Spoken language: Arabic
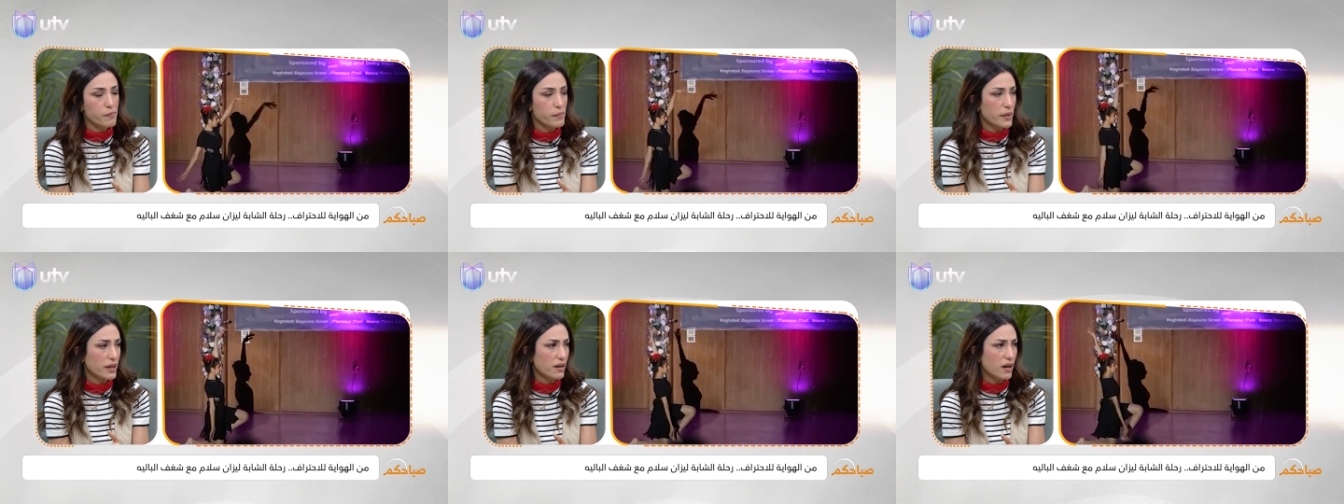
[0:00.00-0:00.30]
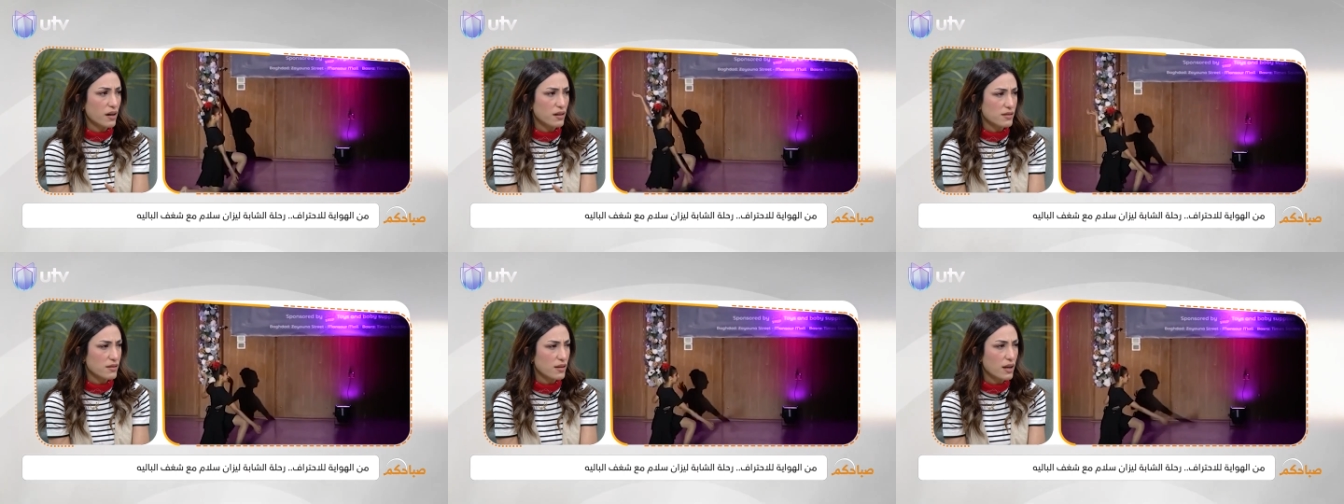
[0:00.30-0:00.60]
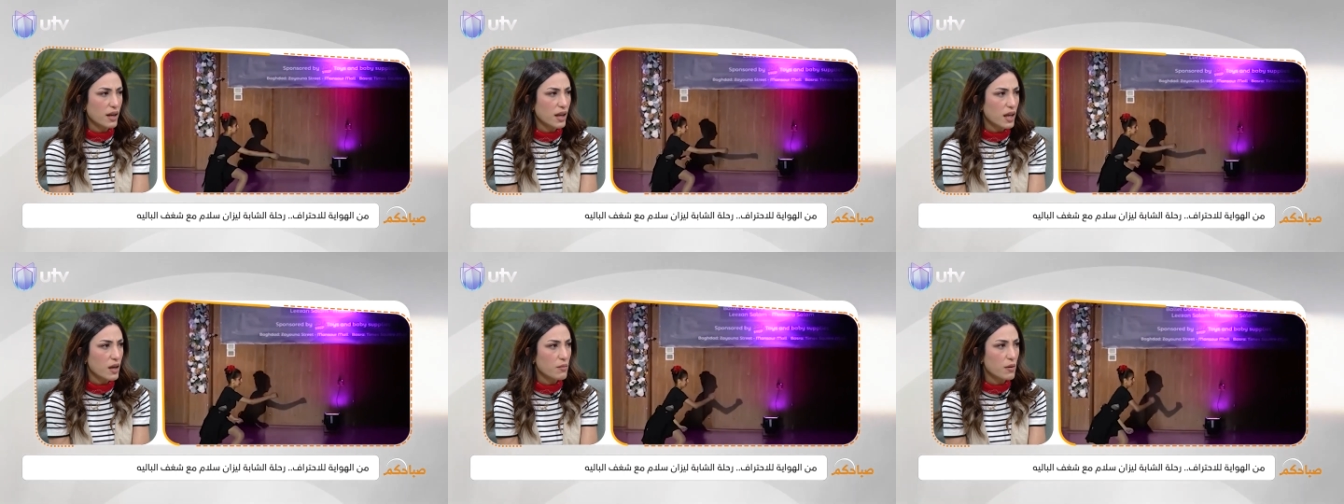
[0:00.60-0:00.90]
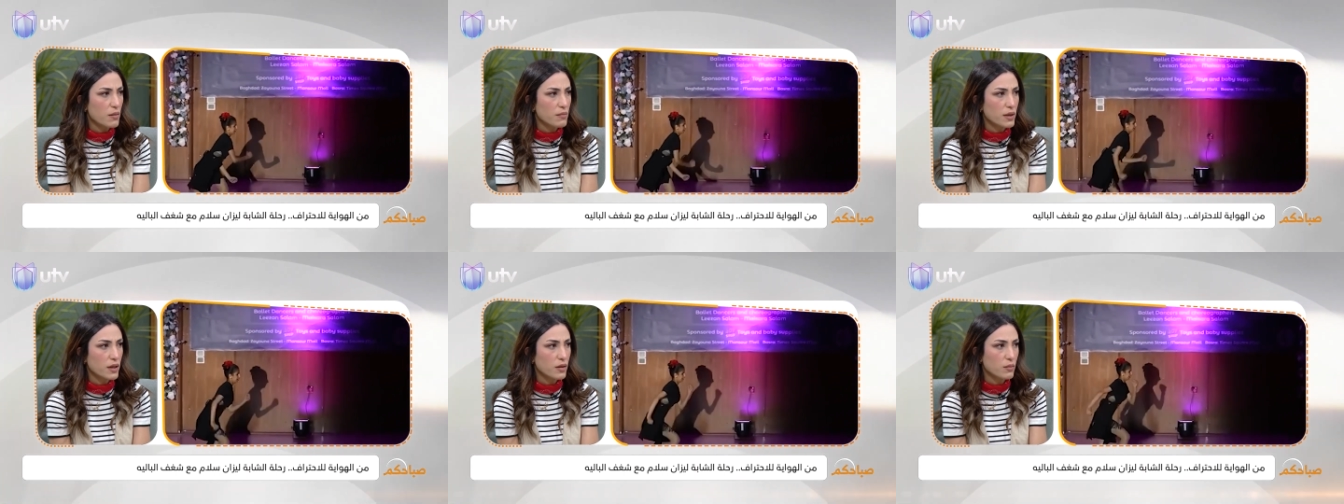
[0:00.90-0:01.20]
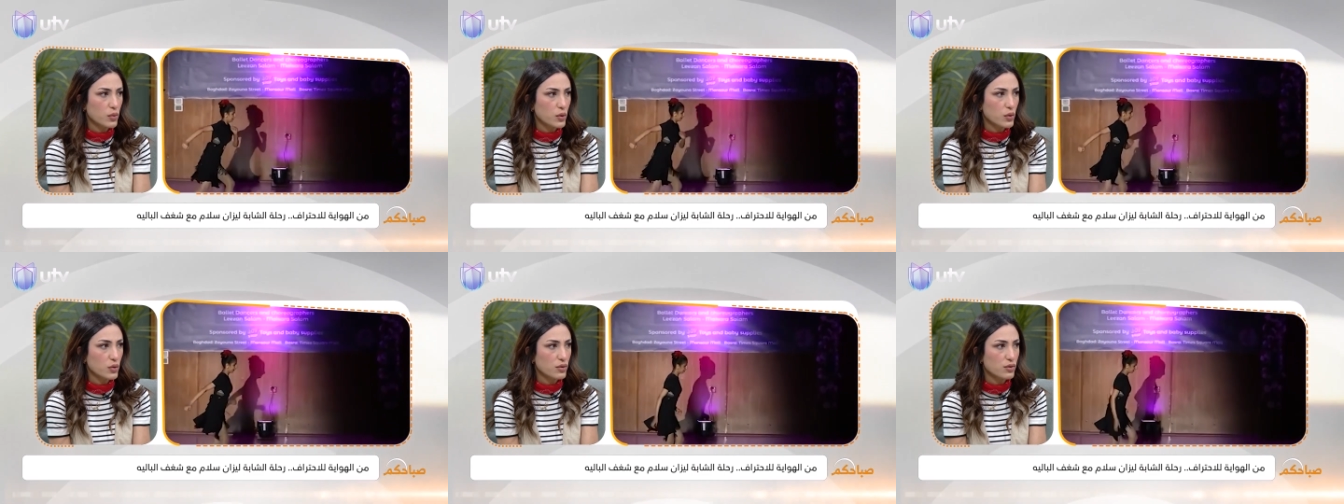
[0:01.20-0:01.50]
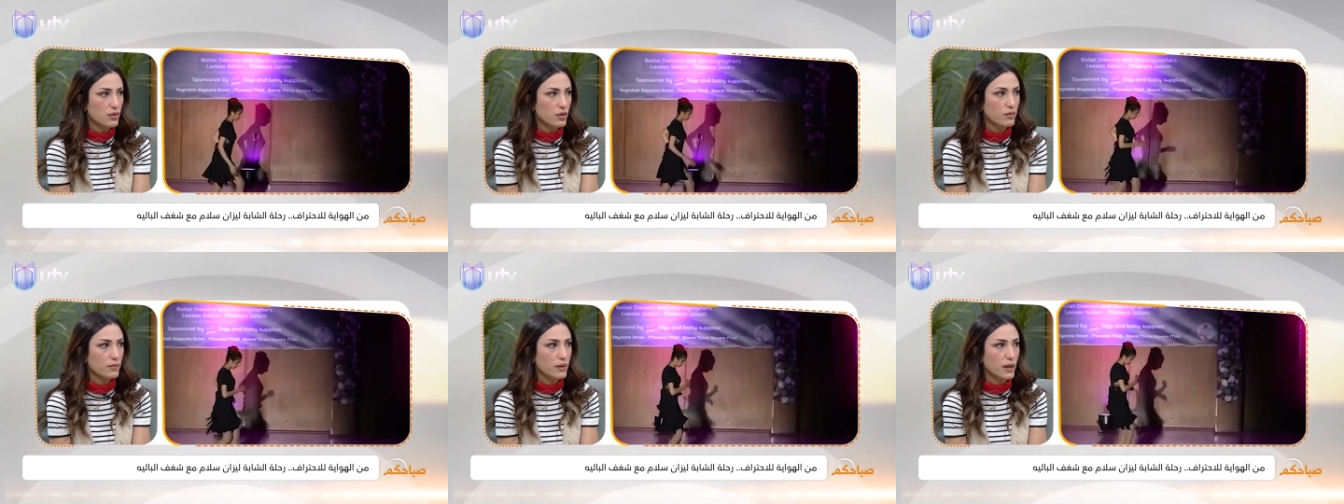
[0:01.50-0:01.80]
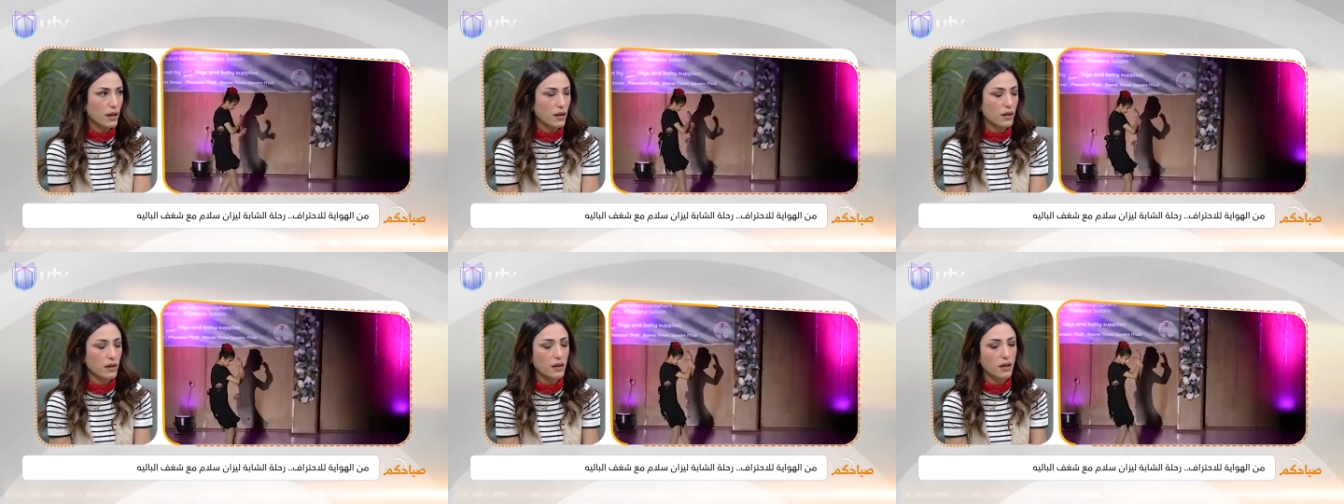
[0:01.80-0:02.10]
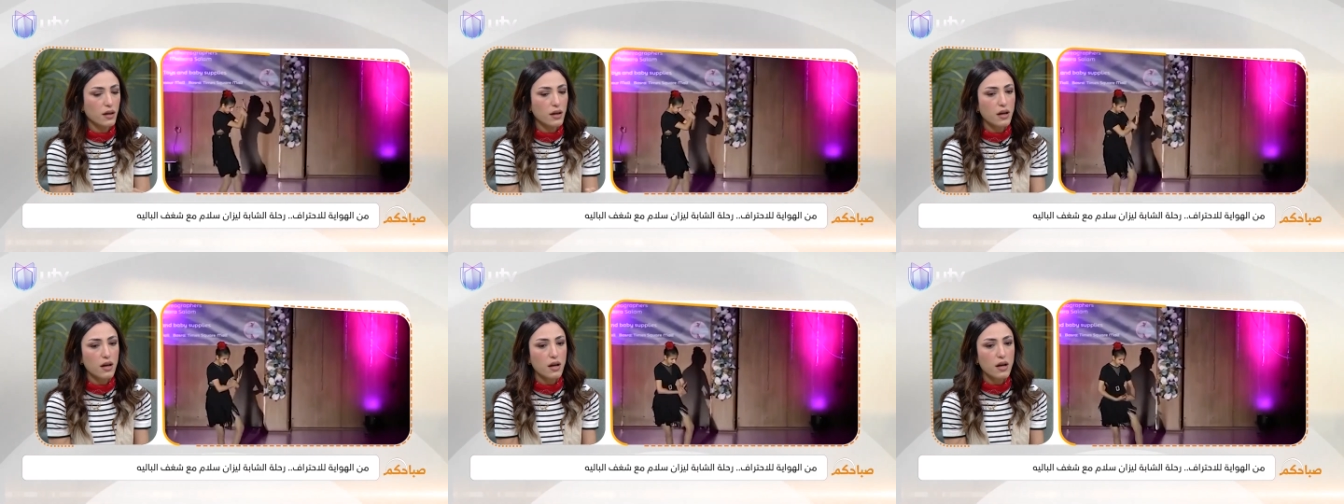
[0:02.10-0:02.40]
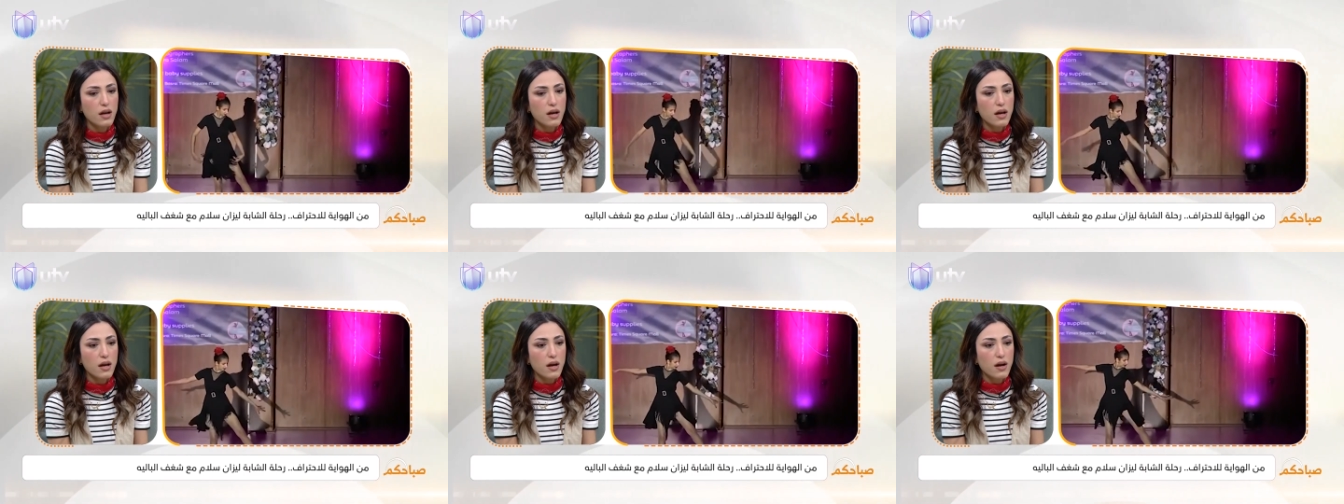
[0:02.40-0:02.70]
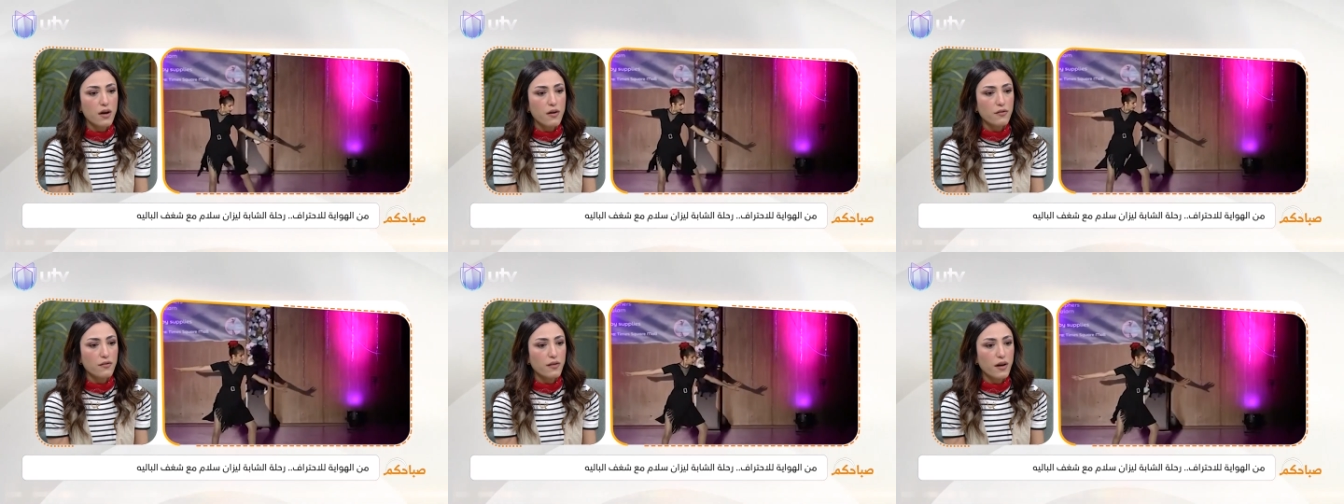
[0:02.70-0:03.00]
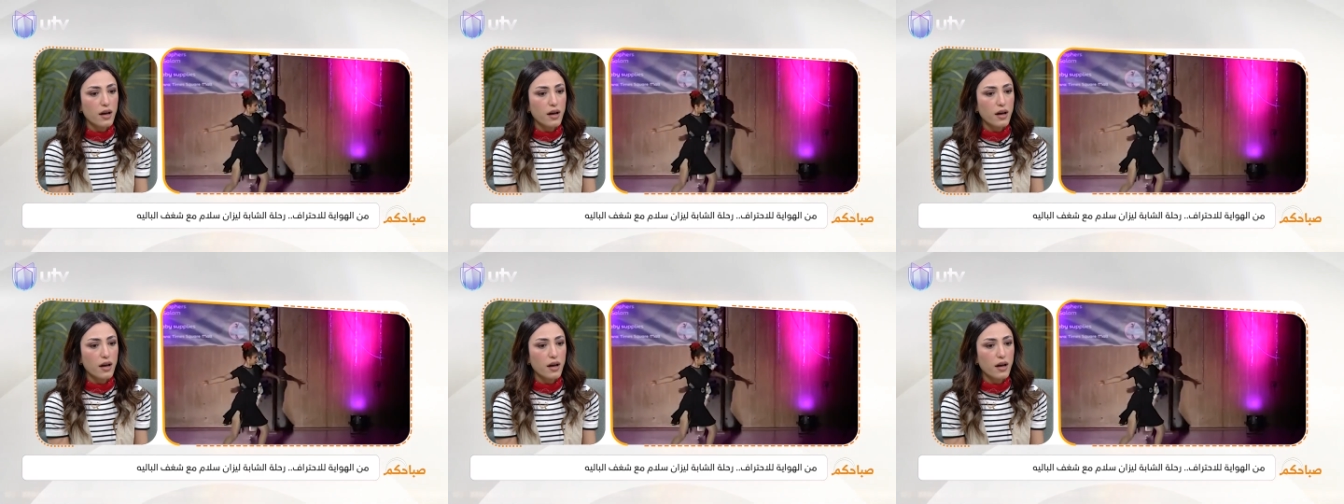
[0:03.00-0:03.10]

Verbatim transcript: مدارس قريبه من بيوتهم يعني ف